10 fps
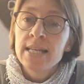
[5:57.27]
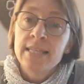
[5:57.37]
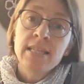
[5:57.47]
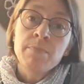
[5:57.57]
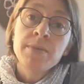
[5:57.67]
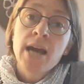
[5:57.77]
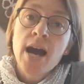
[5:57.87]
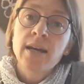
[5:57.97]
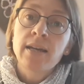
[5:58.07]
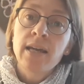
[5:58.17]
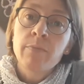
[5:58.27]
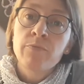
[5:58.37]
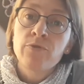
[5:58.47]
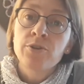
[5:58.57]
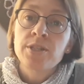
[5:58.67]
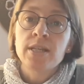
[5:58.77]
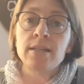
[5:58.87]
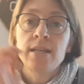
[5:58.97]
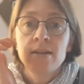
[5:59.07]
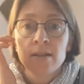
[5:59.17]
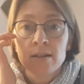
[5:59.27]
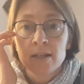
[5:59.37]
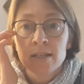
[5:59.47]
sieben Jahre geben wird, in denen